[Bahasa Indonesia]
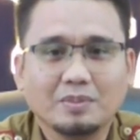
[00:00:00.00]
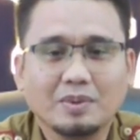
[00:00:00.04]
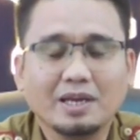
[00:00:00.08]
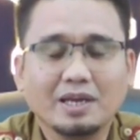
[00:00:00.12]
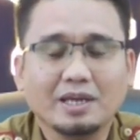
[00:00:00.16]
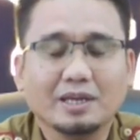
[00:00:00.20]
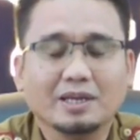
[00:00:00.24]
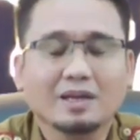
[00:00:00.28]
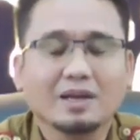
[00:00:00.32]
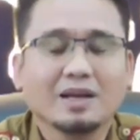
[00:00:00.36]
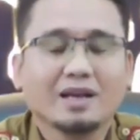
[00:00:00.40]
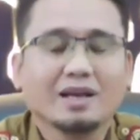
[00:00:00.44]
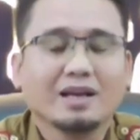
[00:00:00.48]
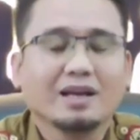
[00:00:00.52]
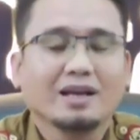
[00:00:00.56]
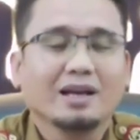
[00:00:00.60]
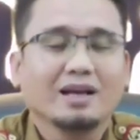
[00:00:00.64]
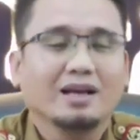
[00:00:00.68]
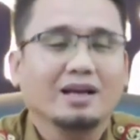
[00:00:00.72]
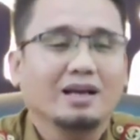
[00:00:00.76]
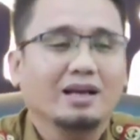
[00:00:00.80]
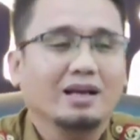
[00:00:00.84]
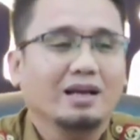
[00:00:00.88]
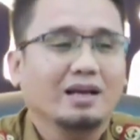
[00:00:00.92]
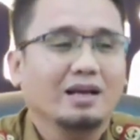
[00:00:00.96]
Baik,
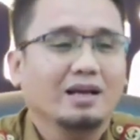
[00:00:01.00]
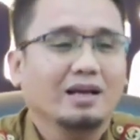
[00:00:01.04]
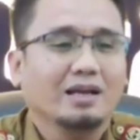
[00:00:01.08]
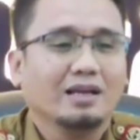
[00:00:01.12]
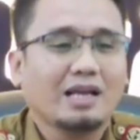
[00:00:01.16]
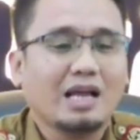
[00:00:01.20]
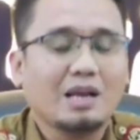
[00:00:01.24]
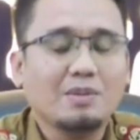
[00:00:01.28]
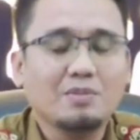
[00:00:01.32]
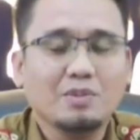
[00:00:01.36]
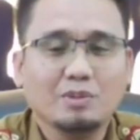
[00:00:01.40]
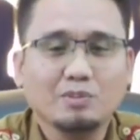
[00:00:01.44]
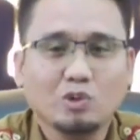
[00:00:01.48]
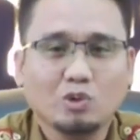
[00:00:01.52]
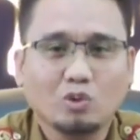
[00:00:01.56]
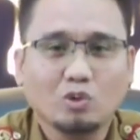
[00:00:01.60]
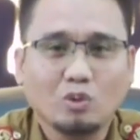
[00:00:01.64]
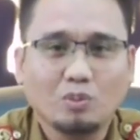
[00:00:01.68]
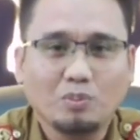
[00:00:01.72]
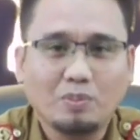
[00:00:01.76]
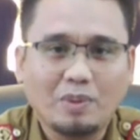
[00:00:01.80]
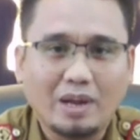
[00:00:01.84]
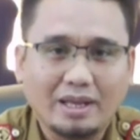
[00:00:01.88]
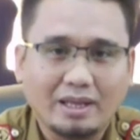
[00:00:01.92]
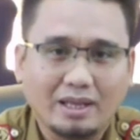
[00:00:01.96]
uh, kami
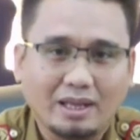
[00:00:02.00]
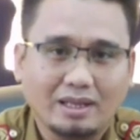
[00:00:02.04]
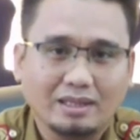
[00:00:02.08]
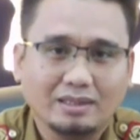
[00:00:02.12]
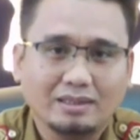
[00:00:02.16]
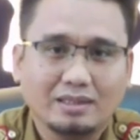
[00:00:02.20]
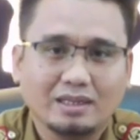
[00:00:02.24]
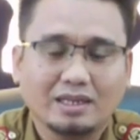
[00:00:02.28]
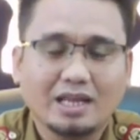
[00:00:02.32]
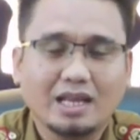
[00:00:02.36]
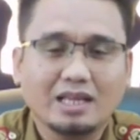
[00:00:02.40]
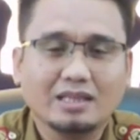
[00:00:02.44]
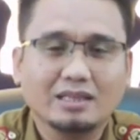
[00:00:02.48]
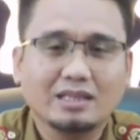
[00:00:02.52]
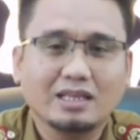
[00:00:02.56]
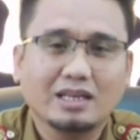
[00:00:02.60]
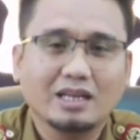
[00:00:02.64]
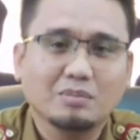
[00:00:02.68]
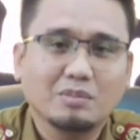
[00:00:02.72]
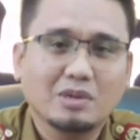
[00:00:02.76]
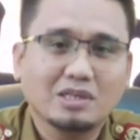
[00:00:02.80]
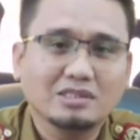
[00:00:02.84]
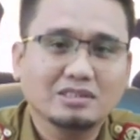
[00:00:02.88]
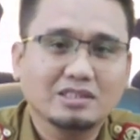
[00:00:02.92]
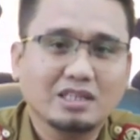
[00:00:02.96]
berupaya terkait
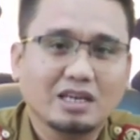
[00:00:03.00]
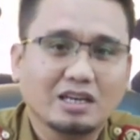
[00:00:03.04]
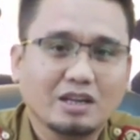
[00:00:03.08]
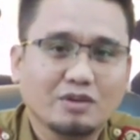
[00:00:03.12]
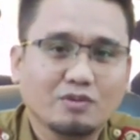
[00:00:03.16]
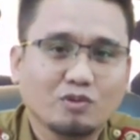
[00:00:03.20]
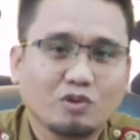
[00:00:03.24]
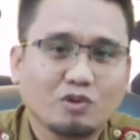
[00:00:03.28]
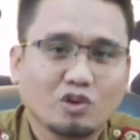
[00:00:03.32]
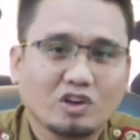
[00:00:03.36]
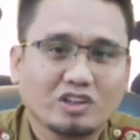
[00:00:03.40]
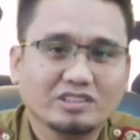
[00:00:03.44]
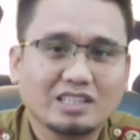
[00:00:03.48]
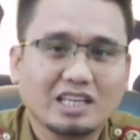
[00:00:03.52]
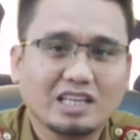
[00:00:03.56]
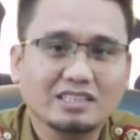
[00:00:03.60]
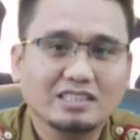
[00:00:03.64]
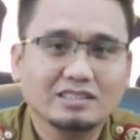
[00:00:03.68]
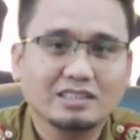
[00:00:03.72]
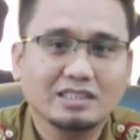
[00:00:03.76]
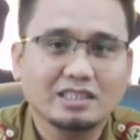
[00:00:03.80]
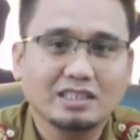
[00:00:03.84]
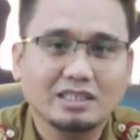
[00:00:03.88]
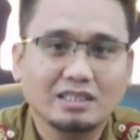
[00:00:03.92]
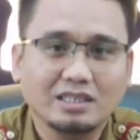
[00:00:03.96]
dengan masalah
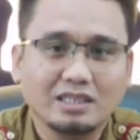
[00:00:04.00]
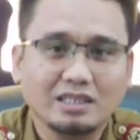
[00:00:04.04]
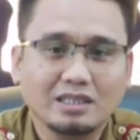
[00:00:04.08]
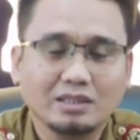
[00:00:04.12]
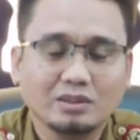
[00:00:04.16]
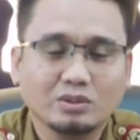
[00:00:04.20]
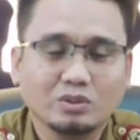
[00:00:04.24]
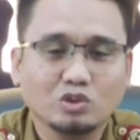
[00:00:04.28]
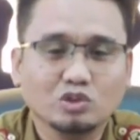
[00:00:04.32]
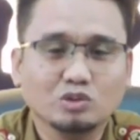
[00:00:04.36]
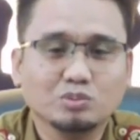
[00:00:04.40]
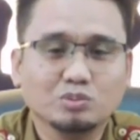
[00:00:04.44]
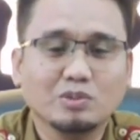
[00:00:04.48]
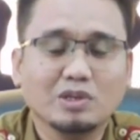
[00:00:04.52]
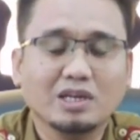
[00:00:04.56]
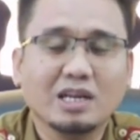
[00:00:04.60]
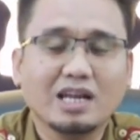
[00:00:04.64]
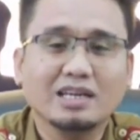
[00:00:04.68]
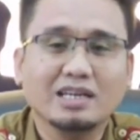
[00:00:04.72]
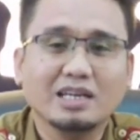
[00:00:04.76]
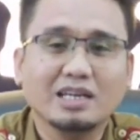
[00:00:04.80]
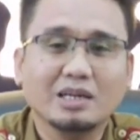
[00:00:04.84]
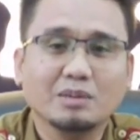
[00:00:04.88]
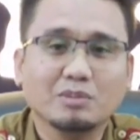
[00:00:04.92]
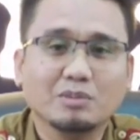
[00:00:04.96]
deforestasi ini terus
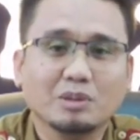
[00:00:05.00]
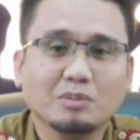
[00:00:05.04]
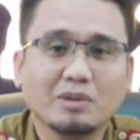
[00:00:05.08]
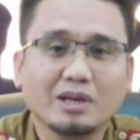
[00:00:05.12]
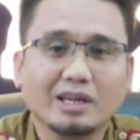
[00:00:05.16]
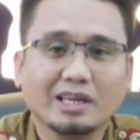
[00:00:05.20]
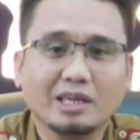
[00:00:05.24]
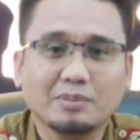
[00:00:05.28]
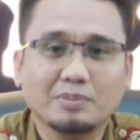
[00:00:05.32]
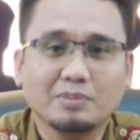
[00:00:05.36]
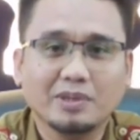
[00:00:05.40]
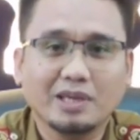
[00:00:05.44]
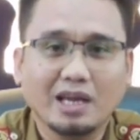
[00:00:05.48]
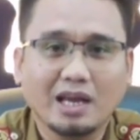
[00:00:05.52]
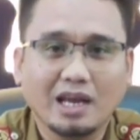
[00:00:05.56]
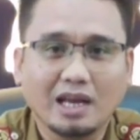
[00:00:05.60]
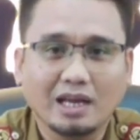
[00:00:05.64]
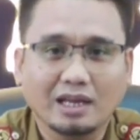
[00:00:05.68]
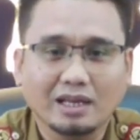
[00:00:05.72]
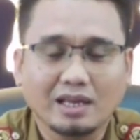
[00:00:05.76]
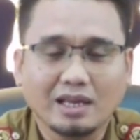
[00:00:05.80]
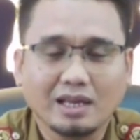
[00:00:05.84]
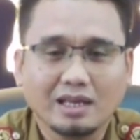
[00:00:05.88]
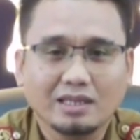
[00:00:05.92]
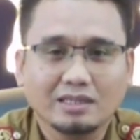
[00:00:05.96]
menggandeng berbagai
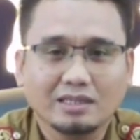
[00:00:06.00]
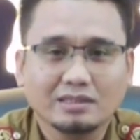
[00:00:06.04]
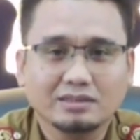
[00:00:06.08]
pihak.